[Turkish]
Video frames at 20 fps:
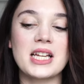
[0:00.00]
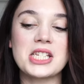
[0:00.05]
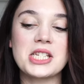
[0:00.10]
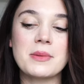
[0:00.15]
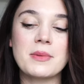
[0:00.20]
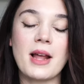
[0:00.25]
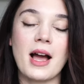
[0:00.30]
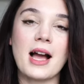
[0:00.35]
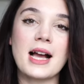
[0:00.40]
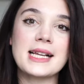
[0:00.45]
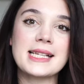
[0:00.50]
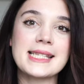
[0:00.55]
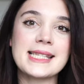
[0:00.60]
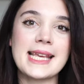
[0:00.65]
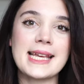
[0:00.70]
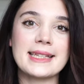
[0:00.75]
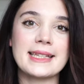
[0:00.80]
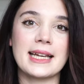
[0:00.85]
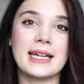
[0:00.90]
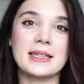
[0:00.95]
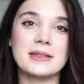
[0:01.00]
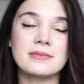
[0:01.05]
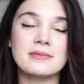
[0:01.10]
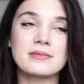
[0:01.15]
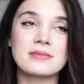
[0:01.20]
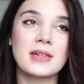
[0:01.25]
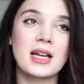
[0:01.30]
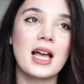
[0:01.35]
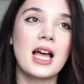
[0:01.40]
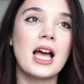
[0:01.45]
Şimdi anksiyete.
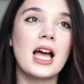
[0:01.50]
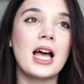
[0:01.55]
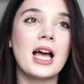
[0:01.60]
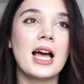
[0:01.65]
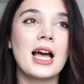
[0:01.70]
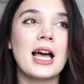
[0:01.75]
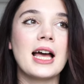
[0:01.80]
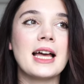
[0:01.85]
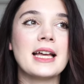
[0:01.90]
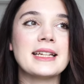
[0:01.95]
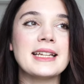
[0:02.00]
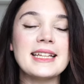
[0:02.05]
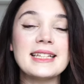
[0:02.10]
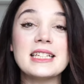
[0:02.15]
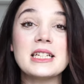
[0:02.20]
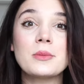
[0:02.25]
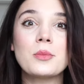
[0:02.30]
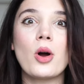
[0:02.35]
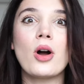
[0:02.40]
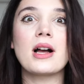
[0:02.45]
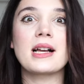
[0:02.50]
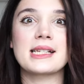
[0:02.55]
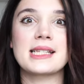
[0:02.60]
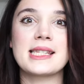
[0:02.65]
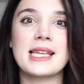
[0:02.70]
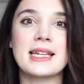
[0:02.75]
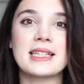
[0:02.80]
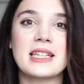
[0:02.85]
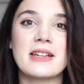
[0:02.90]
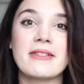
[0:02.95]
Nedir bu
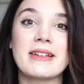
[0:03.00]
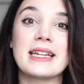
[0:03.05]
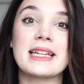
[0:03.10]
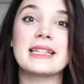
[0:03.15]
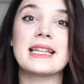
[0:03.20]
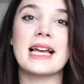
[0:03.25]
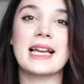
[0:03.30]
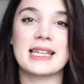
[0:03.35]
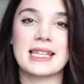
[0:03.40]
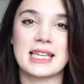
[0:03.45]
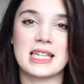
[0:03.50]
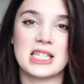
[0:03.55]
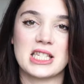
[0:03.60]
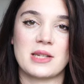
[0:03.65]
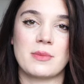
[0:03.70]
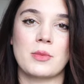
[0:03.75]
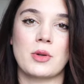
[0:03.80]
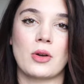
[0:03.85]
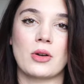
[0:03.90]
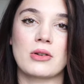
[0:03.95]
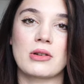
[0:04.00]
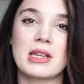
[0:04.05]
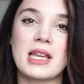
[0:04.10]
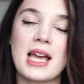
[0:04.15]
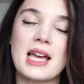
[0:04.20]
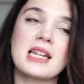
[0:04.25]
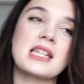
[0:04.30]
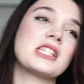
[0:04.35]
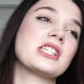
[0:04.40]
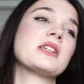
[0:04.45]
anksiyete ve neden geçmiyor?
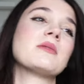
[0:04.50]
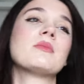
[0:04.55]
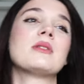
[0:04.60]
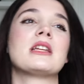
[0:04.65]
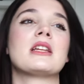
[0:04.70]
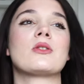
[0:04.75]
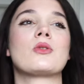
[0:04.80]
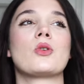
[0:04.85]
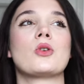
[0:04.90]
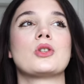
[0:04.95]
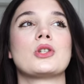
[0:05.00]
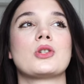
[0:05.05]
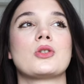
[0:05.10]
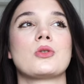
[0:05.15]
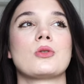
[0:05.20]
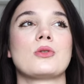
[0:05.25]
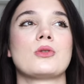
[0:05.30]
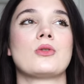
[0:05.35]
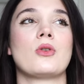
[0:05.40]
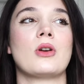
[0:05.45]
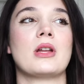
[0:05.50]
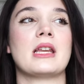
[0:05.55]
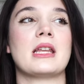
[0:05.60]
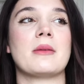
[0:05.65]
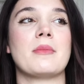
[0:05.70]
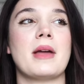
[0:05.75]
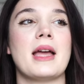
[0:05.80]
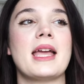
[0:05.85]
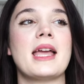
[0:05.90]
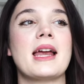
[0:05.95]
Yani şimdi ilk önce şunu
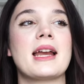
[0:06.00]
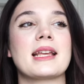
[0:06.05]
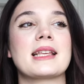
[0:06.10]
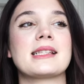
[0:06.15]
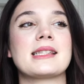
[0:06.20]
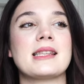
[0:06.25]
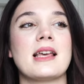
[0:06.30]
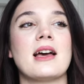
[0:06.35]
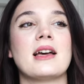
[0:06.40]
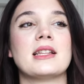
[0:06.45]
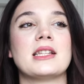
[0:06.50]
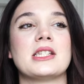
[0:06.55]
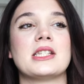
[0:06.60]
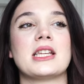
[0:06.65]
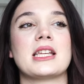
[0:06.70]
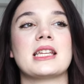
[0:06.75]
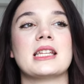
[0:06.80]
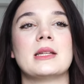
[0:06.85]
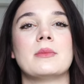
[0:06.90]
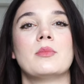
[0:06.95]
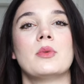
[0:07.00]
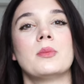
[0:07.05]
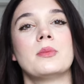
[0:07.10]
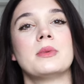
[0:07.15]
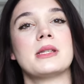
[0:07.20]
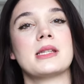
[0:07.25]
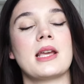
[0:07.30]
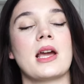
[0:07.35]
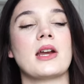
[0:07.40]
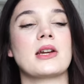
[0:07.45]
söyleyeyim. Eğer ki sadece gidip bir
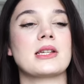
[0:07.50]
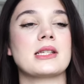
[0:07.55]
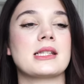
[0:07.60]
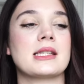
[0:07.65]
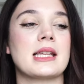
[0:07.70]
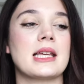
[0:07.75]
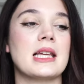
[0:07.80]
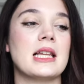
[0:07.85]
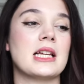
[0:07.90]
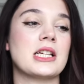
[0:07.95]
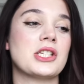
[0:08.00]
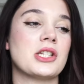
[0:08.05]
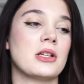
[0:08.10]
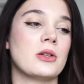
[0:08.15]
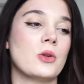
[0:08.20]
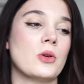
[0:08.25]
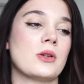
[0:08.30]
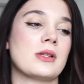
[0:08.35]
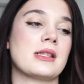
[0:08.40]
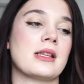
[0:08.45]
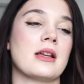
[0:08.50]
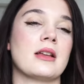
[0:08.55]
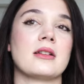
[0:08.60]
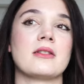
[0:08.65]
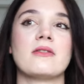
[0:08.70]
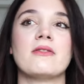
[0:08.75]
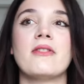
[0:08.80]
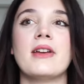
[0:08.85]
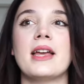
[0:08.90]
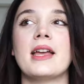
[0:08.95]
psikiyatriste ilaç
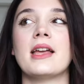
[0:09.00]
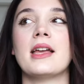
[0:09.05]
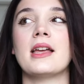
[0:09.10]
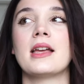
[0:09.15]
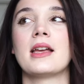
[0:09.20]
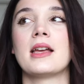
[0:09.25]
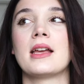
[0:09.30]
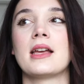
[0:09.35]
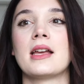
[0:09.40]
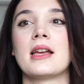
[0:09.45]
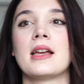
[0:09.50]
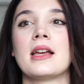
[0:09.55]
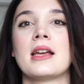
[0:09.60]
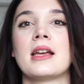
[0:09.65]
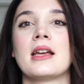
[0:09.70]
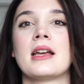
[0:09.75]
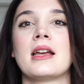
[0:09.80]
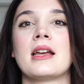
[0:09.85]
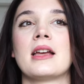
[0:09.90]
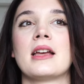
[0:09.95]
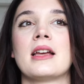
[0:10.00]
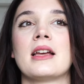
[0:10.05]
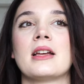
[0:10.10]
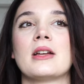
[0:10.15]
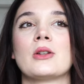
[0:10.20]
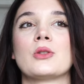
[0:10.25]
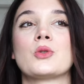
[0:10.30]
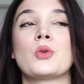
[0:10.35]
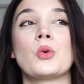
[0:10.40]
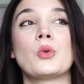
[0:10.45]
alıyorsan ve
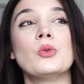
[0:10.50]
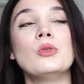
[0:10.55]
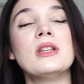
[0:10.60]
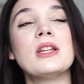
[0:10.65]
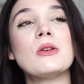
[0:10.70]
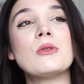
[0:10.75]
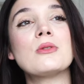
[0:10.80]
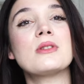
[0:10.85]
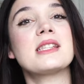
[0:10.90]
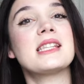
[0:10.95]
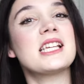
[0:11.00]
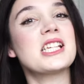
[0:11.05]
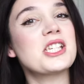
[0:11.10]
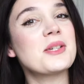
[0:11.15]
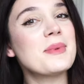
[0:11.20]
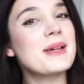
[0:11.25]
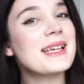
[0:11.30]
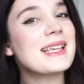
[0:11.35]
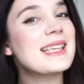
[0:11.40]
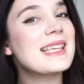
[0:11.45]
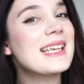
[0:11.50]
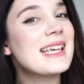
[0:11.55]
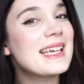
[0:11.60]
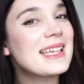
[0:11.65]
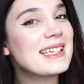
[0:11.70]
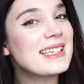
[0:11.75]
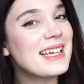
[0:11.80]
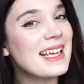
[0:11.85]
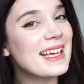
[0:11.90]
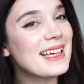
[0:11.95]
sorunla yüzleşmek
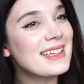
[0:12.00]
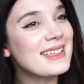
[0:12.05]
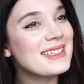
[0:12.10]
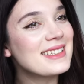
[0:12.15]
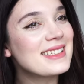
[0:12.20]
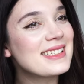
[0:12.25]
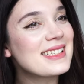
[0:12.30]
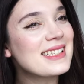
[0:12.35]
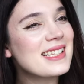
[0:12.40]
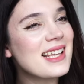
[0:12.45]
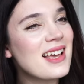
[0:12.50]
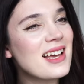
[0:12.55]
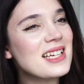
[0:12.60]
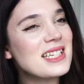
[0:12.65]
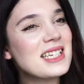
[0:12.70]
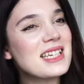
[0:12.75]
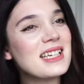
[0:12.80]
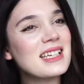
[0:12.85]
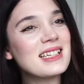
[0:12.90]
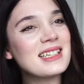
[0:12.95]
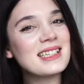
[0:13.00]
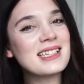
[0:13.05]
yerine sadece